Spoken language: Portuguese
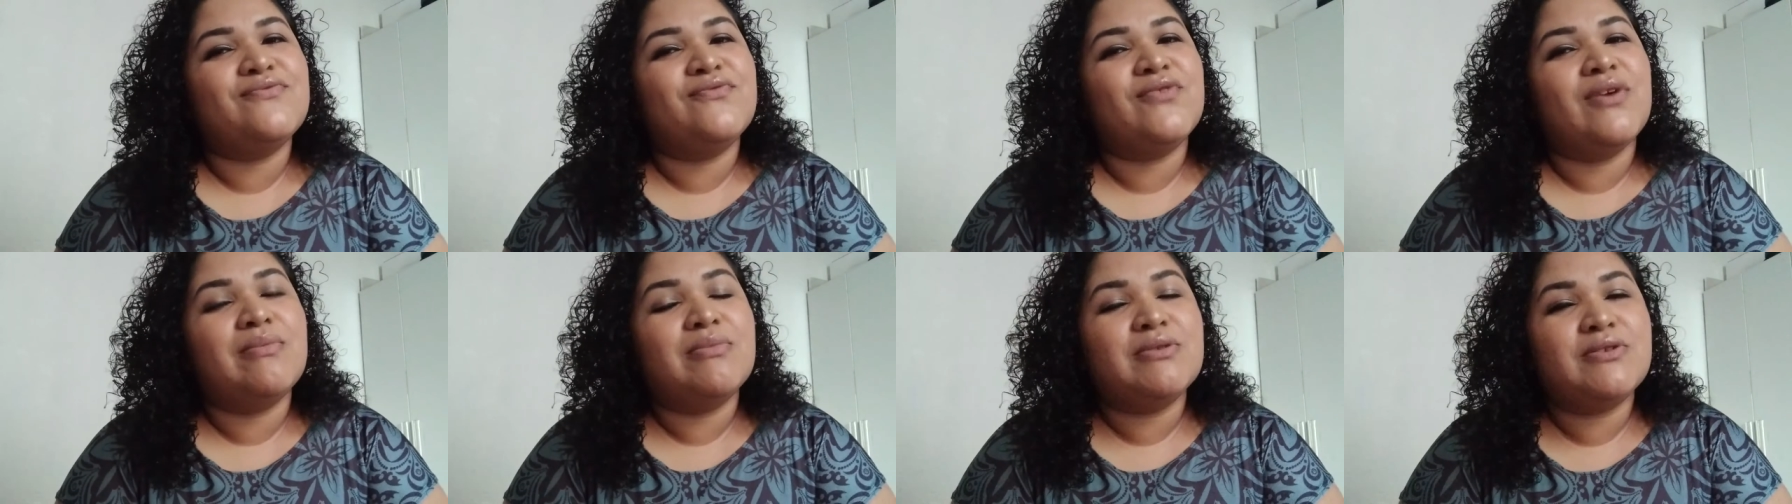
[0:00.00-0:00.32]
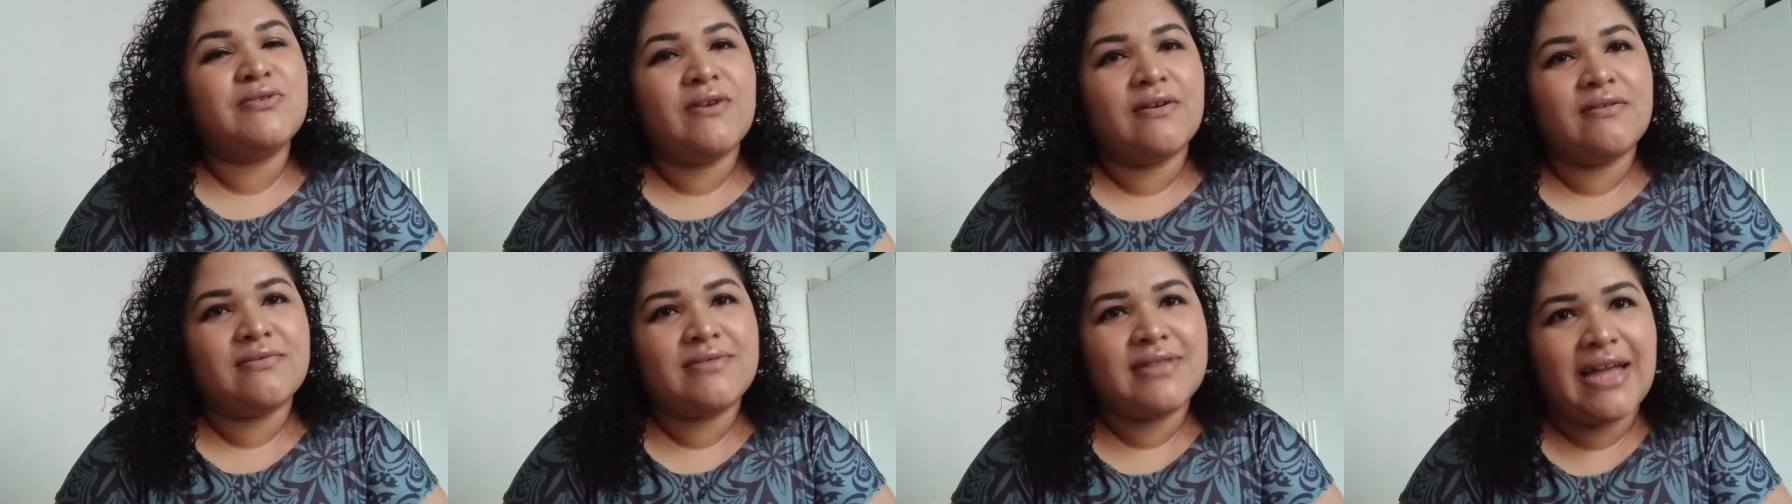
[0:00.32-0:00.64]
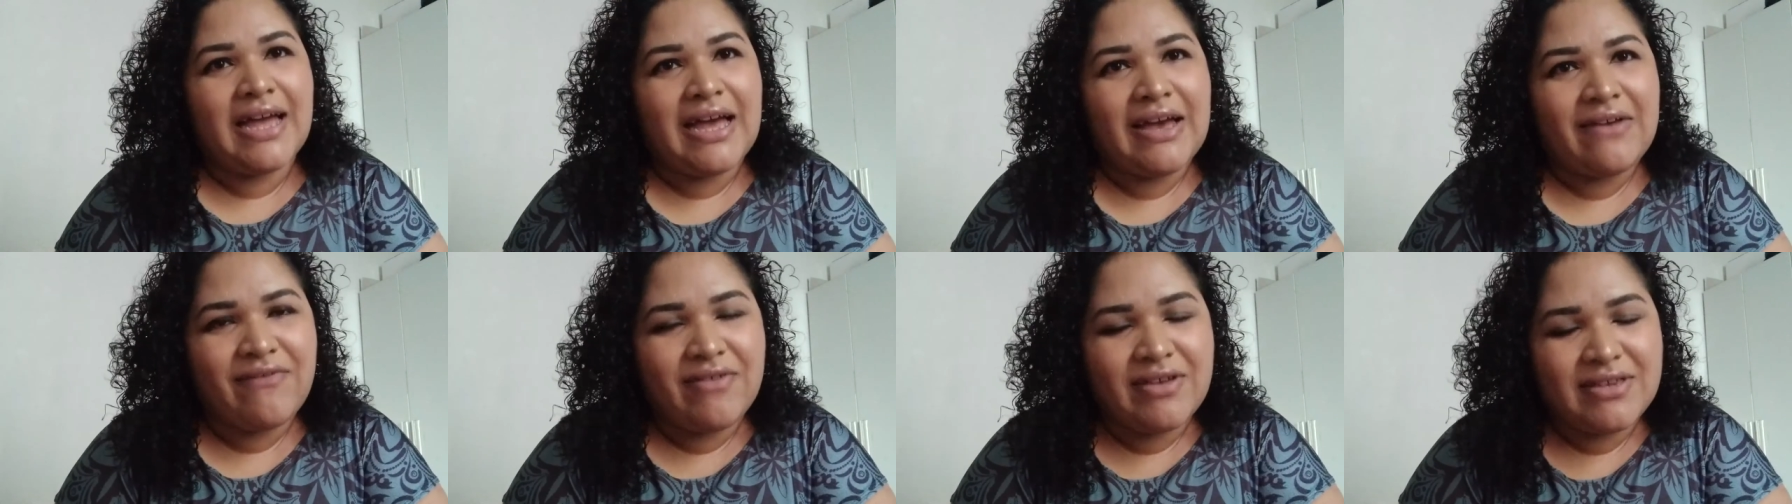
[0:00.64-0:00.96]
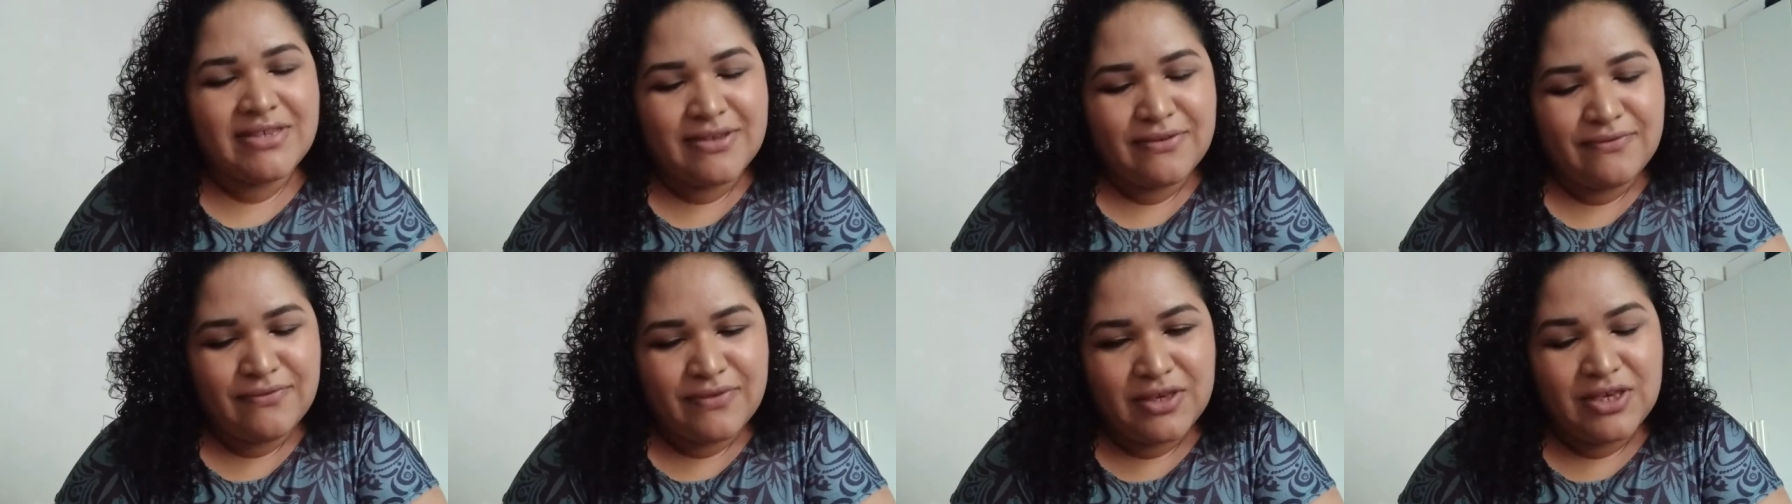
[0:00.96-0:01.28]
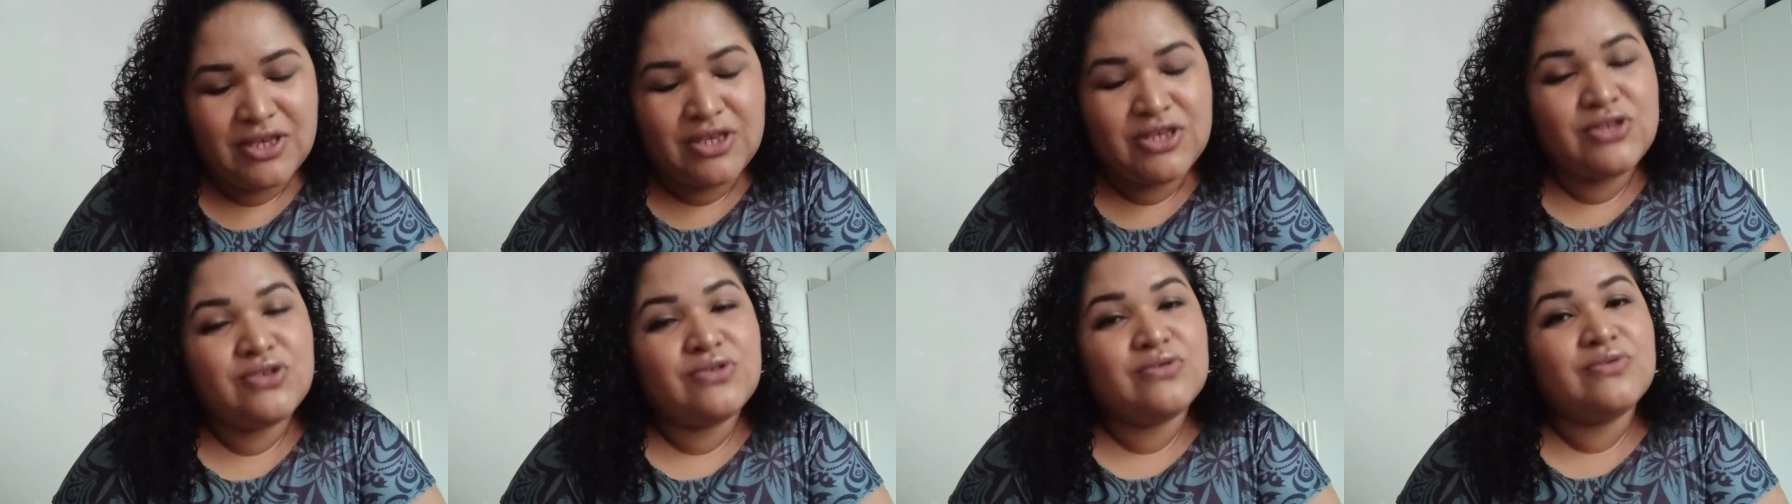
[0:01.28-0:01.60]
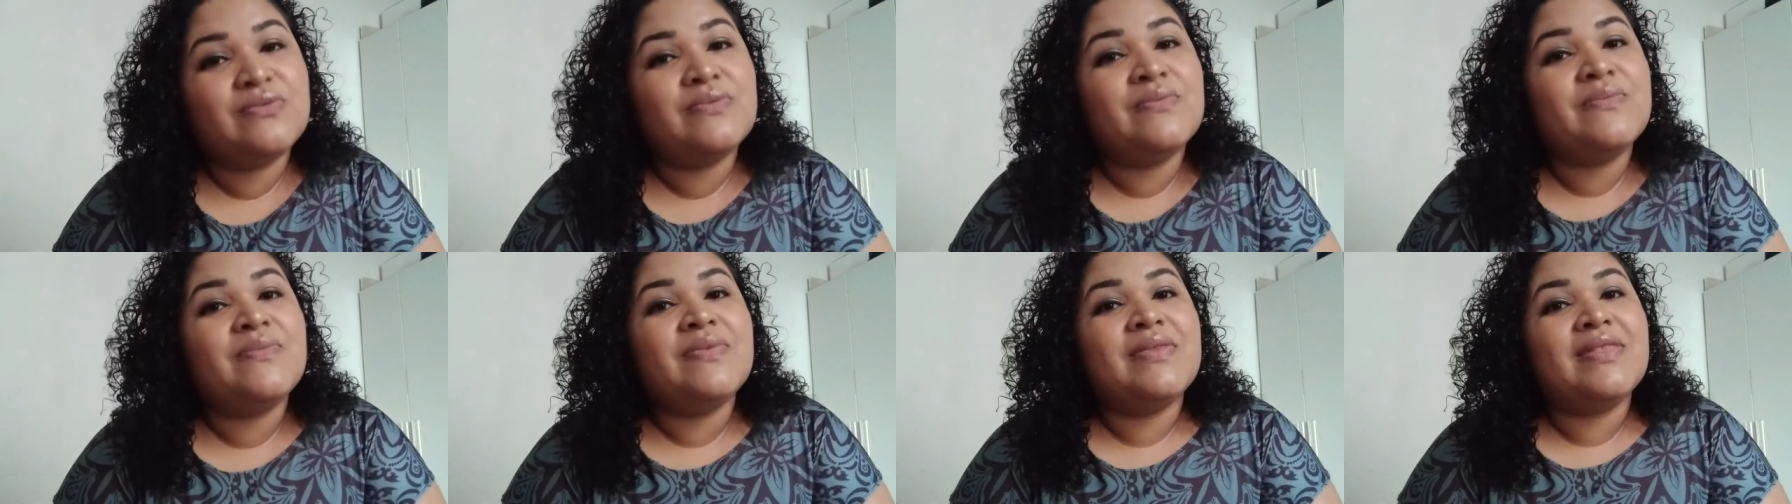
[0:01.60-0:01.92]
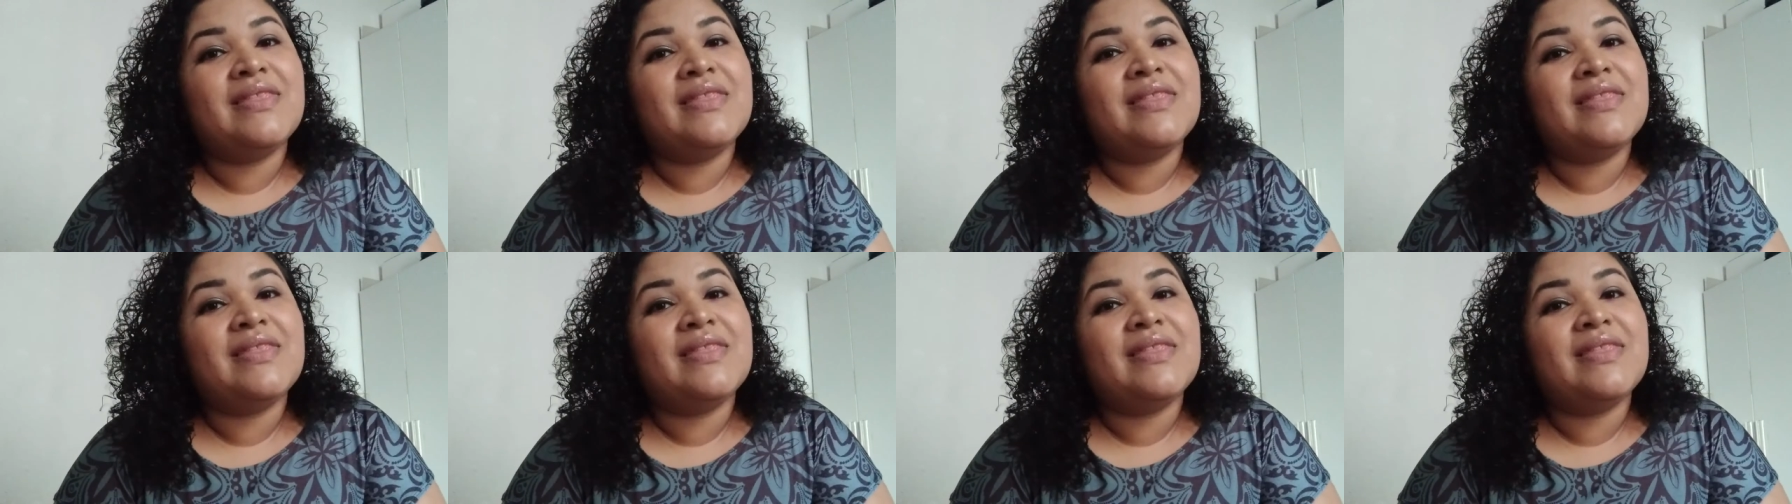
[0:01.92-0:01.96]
Vamos voltar a fazer vídeo.